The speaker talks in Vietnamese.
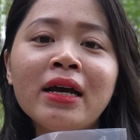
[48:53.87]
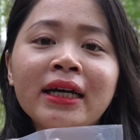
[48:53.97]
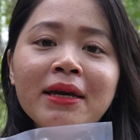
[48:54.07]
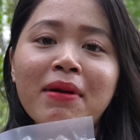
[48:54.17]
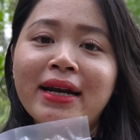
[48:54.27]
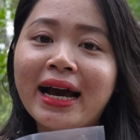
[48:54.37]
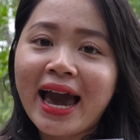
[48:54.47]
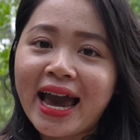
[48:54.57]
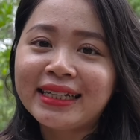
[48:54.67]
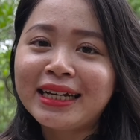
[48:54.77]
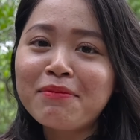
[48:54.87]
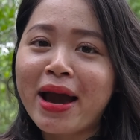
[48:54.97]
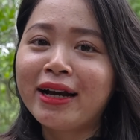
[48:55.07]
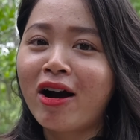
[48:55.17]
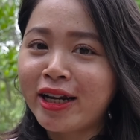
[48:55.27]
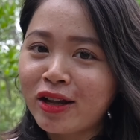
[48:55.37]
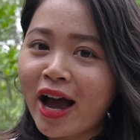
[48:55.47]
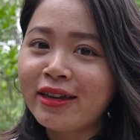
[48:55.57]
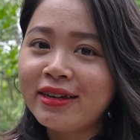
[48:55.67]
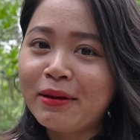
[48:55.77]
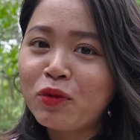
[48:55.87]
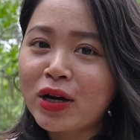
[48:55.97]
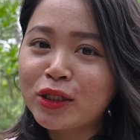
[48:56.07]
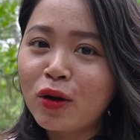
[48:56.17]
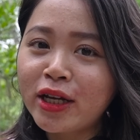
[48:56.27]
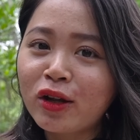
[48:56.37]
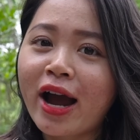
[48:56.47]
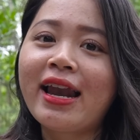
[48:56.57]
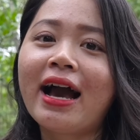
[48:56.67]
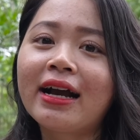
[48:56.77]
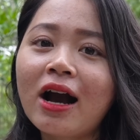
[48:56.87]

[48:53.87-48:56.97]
Khi mà đặt hàng thì các bạn gọi điện thoại cho Diễm qua số điện thoại là